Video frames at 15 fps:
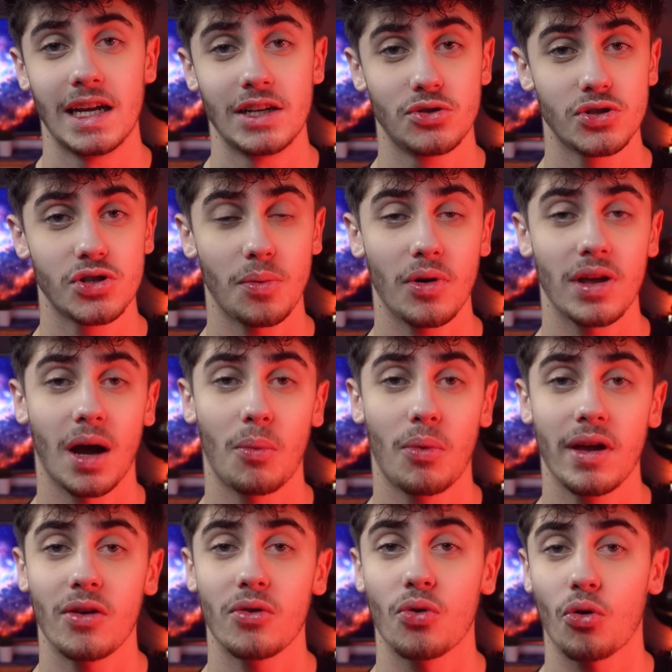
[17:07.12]
Et justement, il y a un
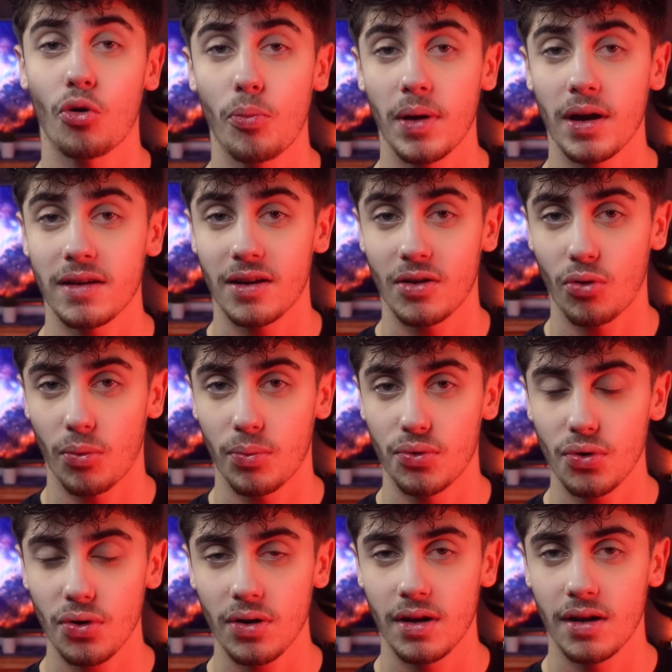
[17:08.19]
moyen de repérer ces
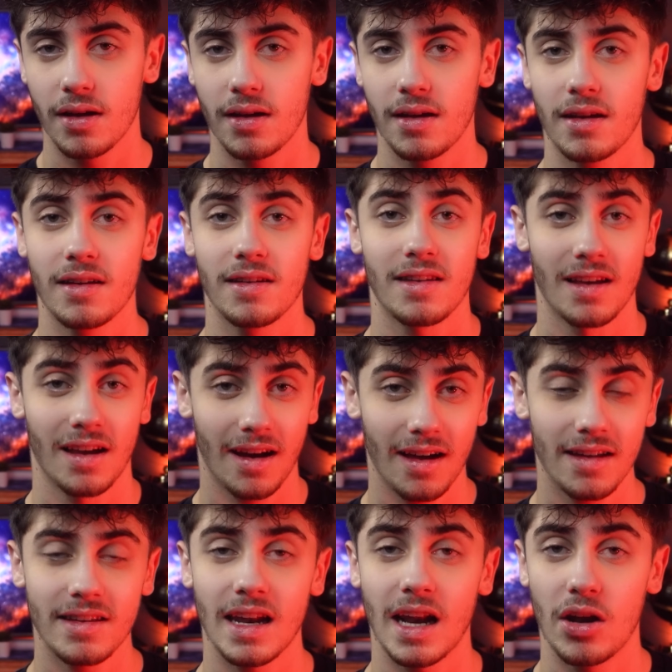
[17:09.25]
courbures, c'est
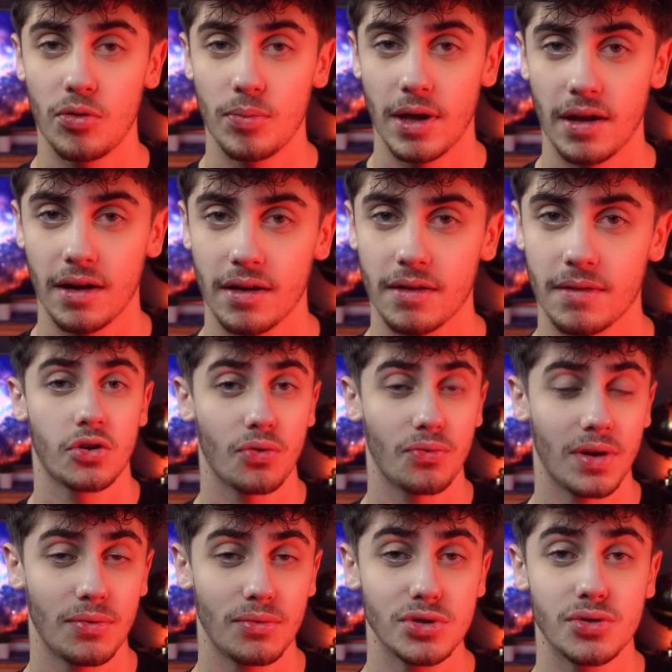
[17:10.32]
grâce à la lumière.
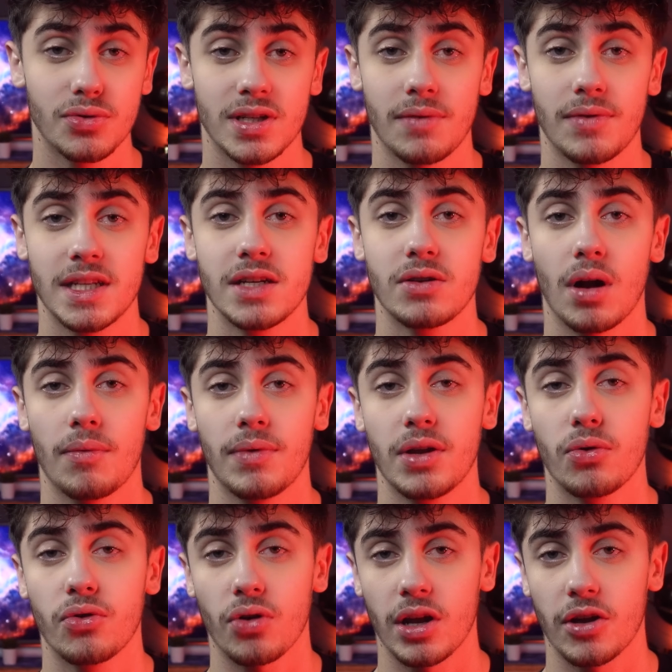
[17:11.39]
Souvenez-vous, je vous avais dit dans la
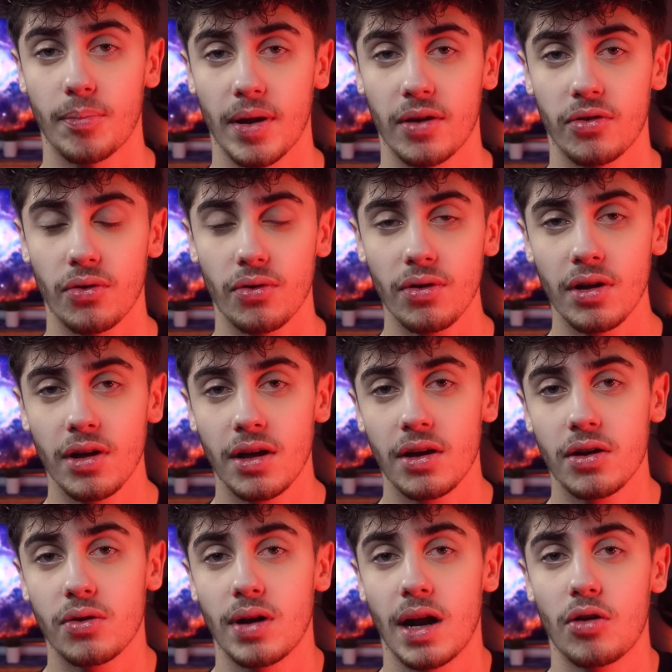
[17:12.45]
vidéo sur l'espace-temps
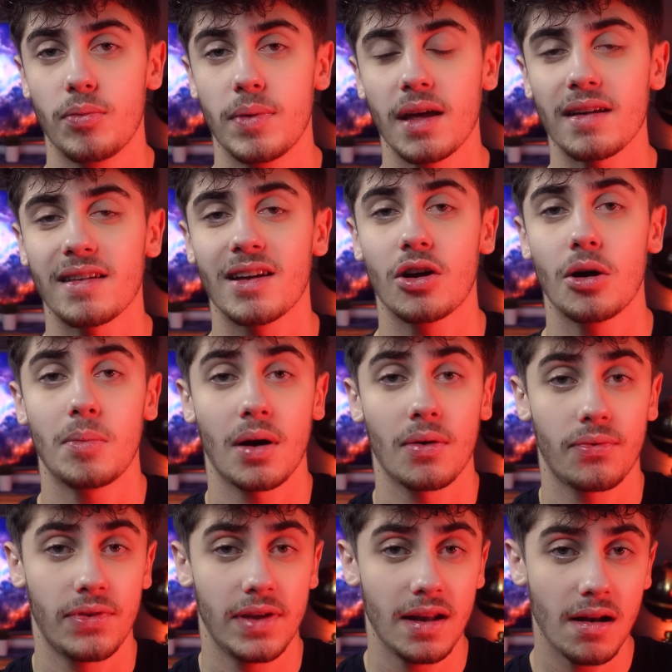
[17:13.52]
que la lumière c'est comme un
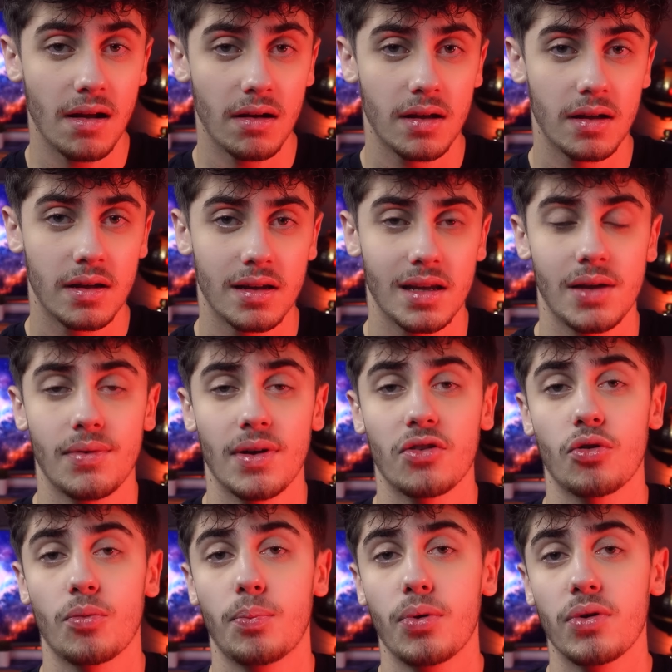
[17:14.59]
fil qui va
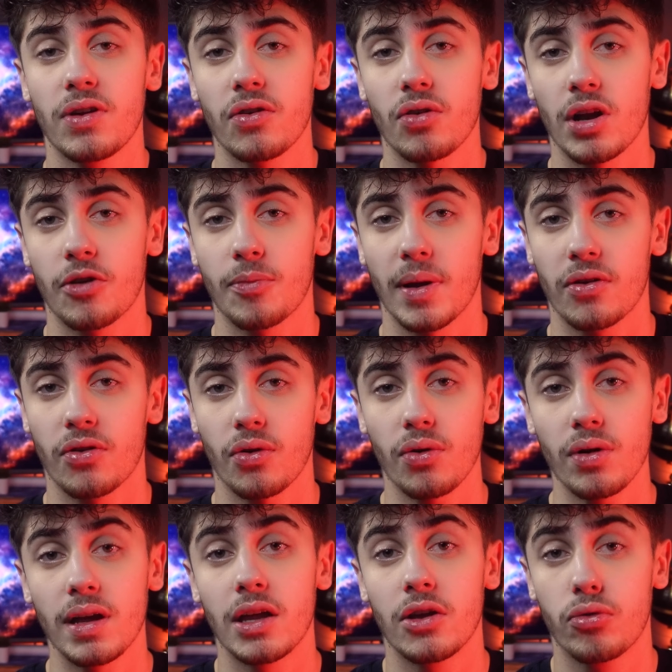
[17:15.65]
se poser sur
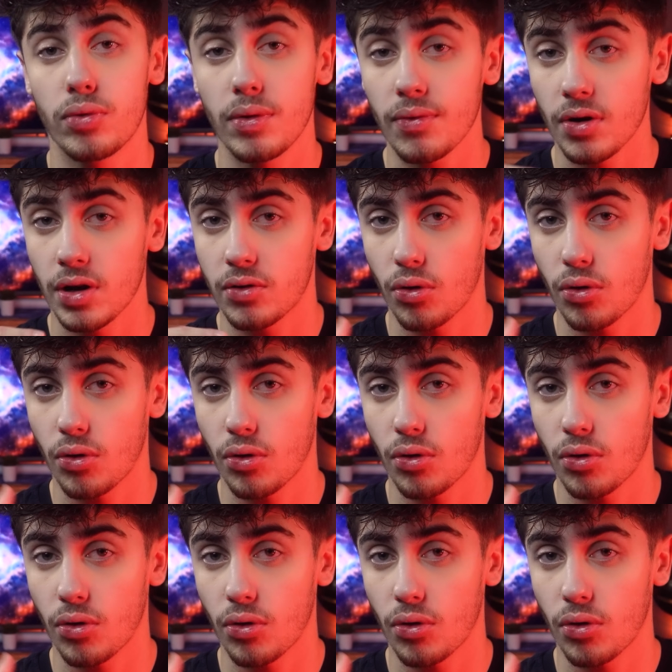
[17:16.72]
l'espace-temps et suivre les